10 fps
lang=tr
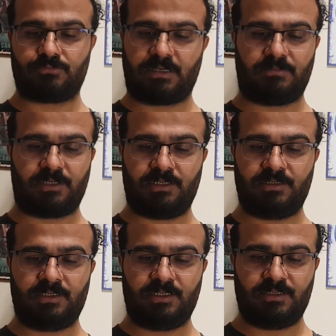ama
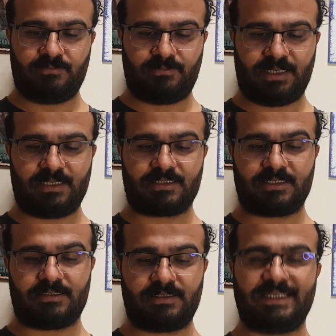
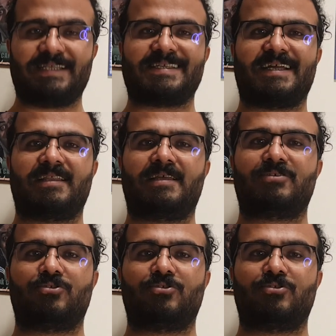bazı yazarlar